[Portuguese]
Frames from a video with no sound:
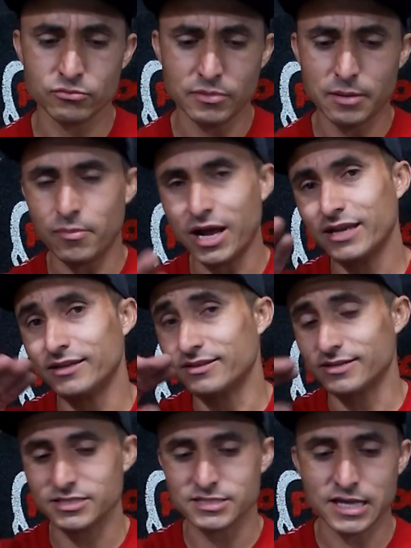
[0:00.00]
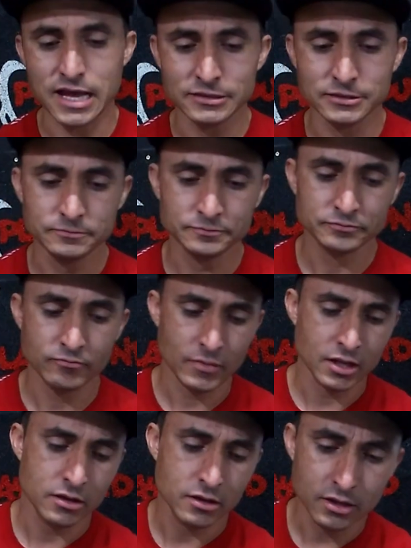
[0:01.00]
com uma malha trançada
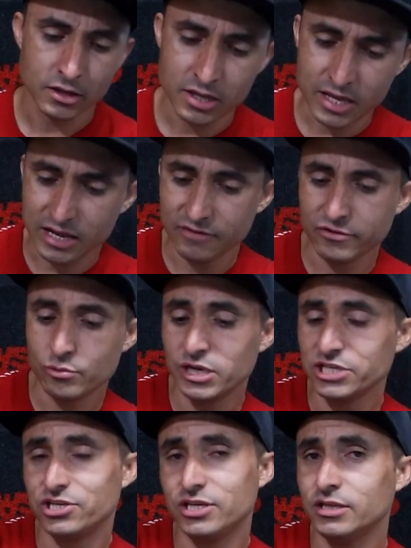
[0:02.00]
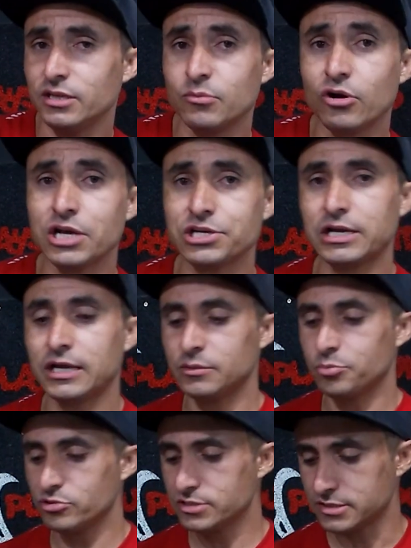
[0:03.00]
e ela vem uma tinta emborrachada
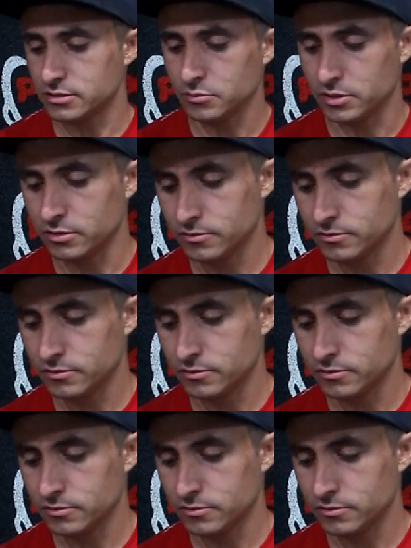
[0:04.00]
por cima,